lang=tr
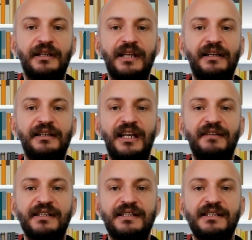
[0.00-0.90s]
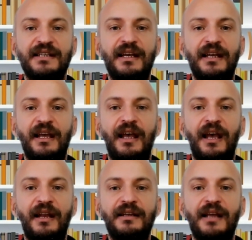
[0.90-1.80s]
Yani devlet size
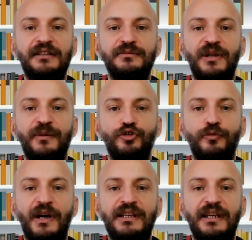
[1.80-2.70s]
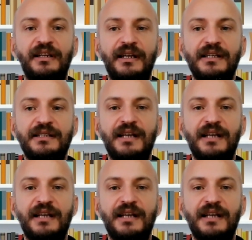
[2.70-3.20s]
her ay yardımda bulunmak yerine